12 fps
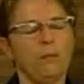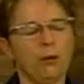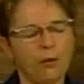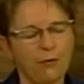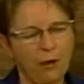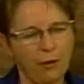
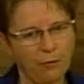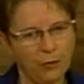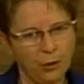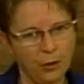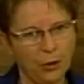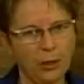Por
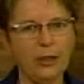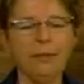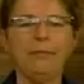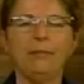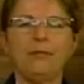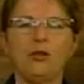favor,
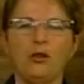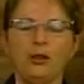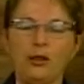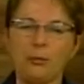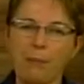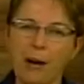
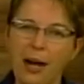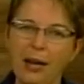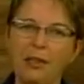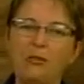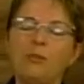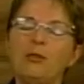senhores
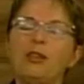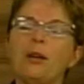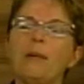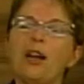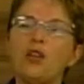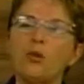pais, vamos ter
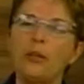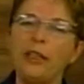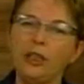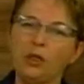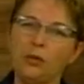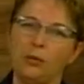mais
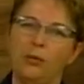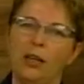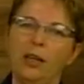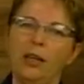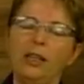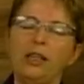juízo.
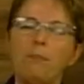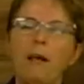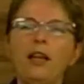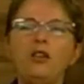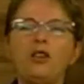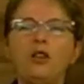
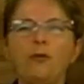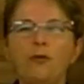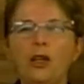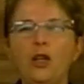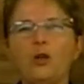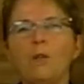Espere o seu
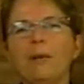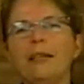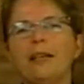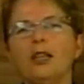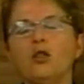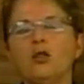filho
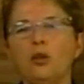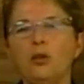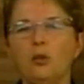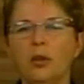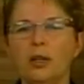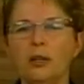completar
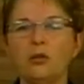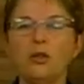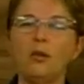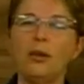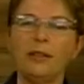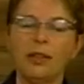18 anos.
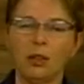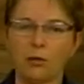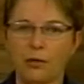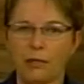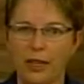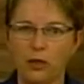Enquanto ele não
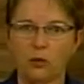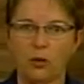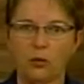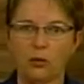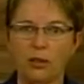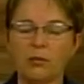tiver
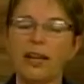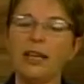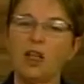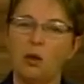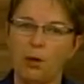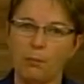18 anos, quer
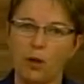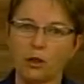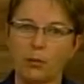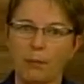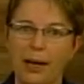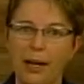dar uma
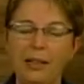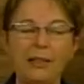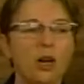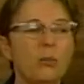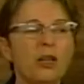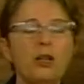moto para ele?
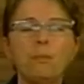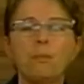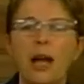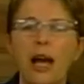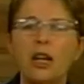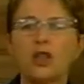Dá uma de
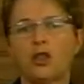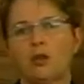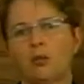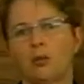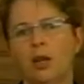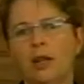
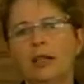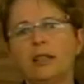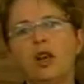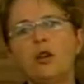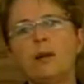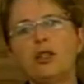plástico,
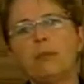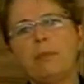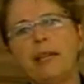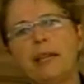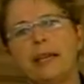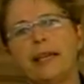dá uma de
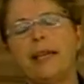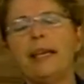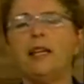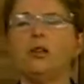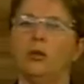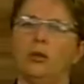
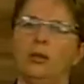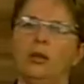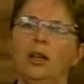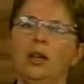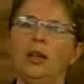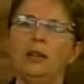brinquedo,
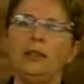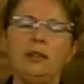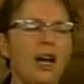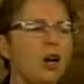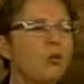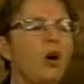
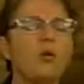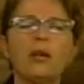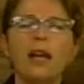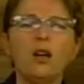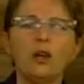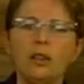dá
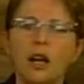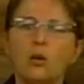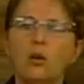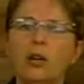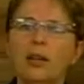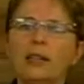qualquer outra
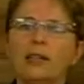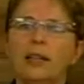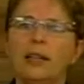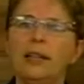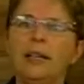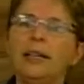
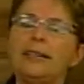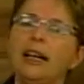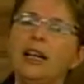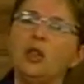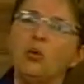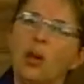coisa.
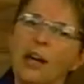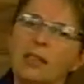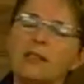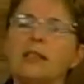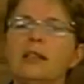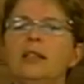Dá
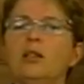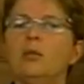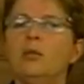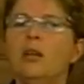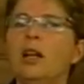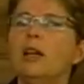
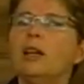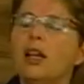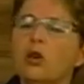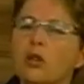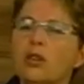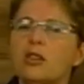educação,
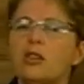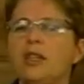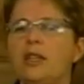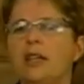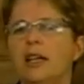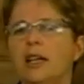
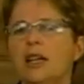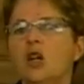negocia,